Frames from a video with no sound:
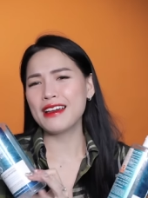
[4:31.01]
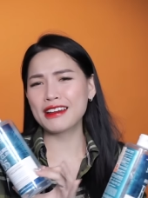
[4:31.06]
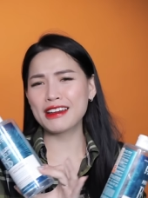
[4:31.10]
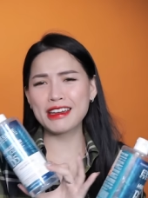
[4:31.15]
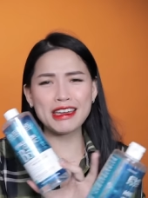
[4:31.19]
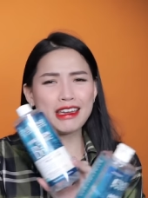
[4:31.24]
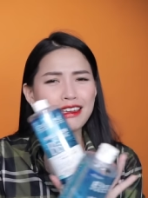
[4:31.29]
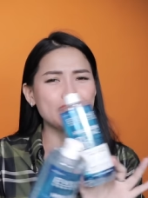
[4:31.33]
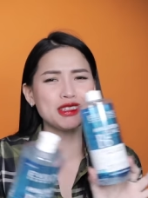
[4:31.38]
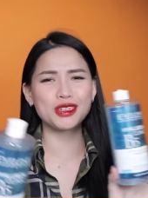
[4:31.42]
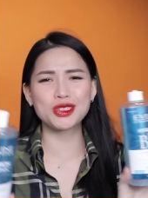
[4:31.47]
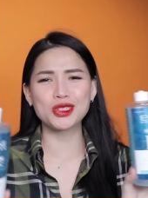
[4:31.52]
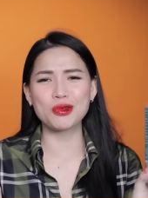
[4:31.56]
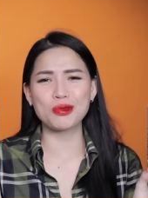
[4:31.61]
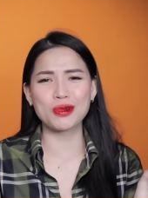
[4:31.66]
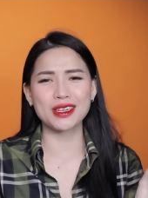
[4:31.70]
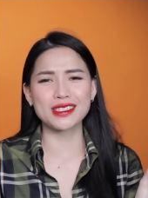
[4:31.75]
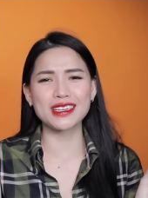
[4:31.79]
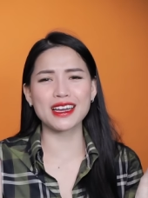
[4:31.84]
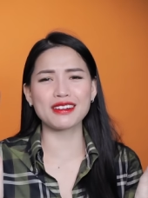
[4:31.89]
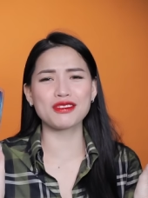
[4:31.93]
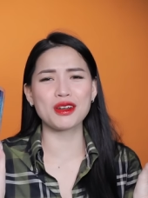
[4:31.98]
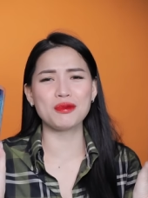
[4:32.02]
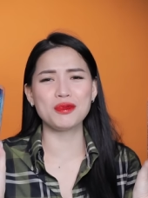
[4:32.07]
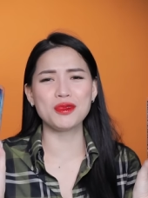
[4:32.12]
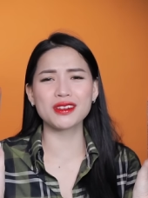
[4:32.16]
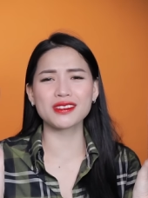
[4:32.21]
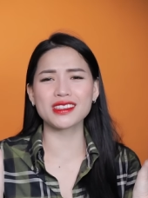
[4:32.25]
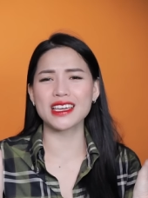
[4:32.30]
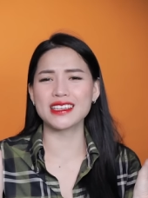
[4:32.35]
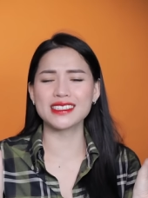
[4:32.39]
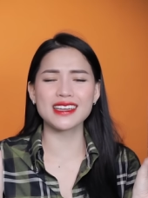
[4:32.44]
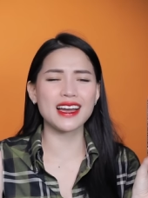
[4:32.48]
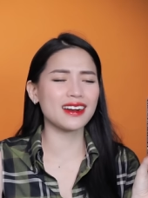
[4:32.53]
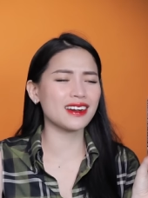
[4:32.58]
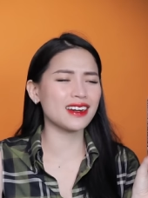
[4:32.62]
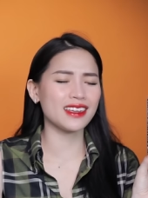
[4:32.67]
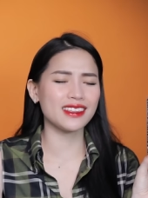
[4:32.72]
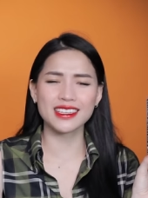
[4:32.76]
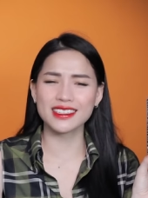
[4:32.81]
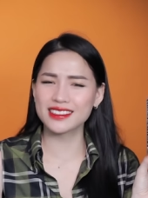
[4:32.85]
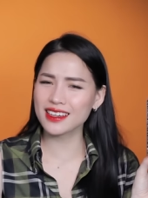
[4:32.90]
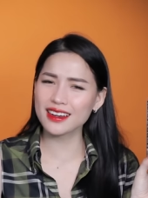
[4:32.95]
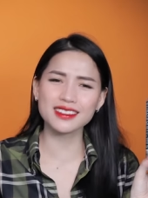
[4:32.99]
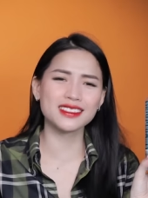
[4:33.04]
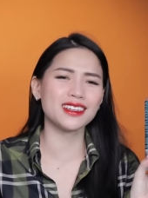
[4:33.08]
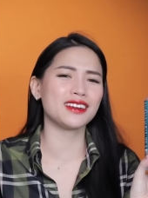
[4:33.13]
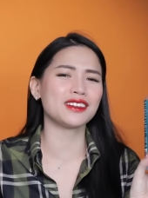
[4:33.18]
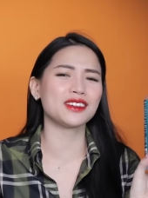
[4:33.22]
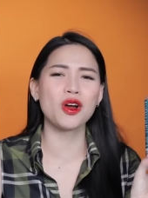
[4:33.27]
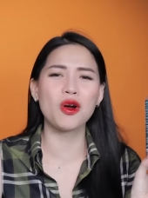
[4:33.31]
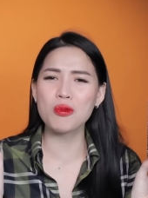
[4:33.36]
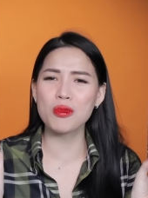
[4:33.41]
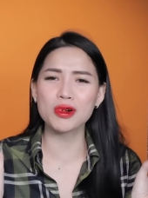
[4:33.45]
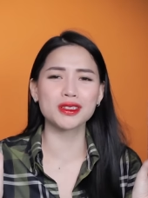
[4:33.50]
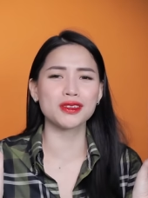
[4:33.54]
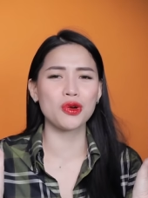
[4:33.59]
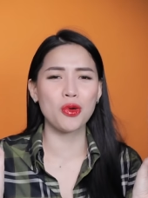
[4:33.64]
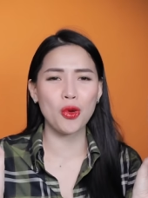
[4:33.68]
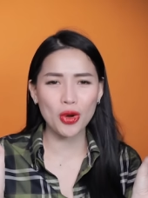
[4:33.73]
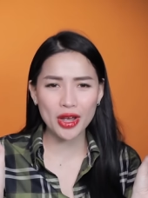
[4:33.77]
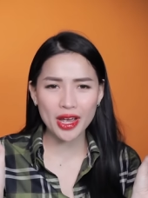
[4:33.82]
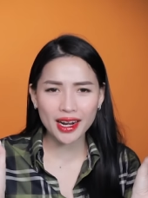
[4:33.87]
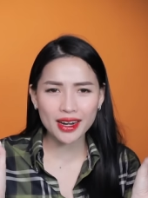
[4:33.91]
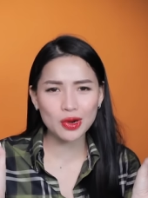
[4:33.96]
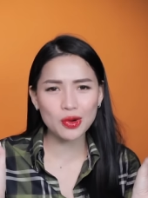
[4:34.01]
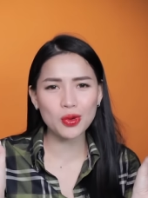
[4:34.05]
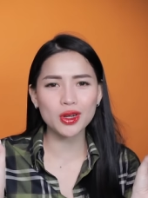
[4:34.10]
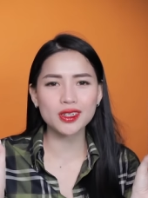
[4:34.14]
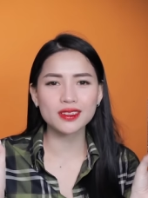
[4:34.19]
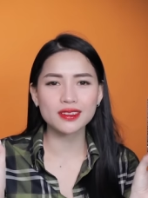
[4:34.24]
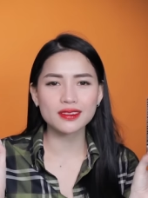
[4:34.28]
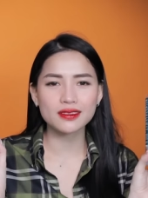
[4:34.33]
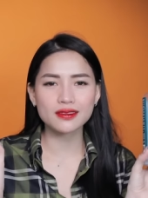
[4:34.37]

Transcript: Khi sử dụng cái sản phẩm nước tẩy trang này thì chắc chắn không bao giờ hối hận luôn.